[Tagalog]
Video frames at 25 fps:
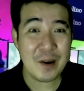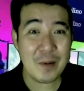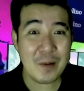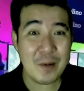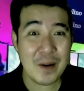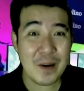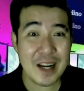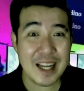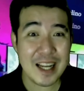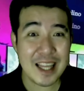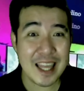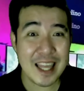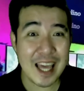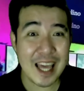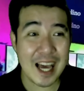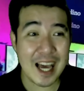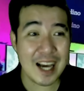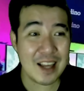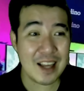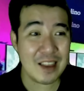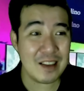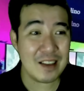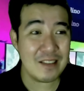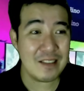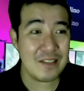gawa ng
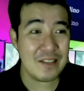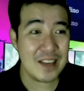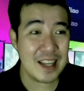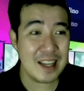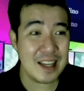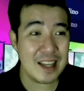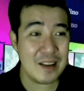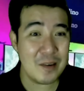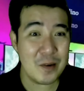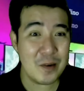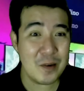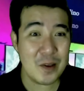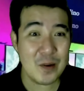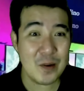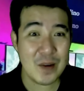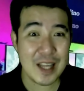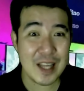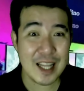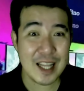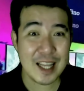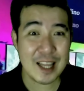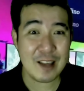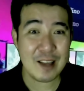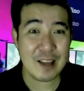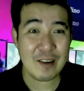reaction video yung
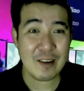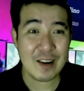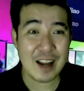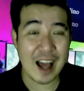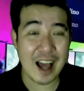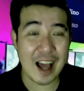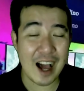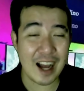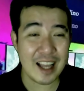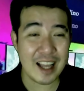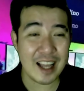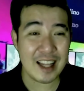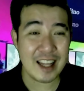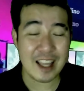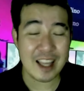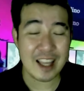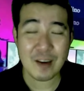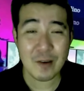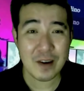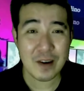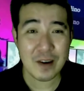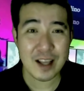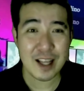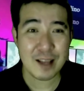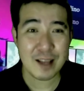It's Your Lucky
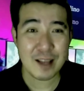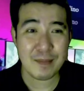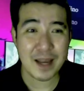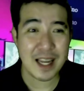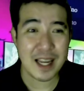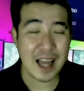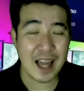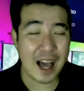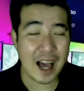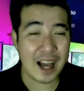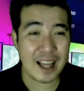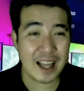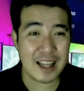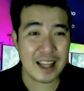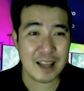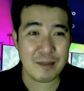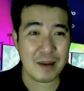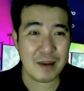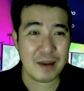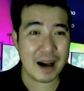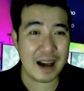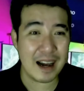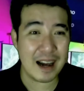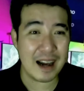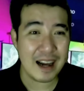Day or It's My Lucky, di
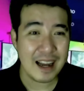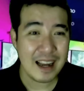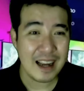ba?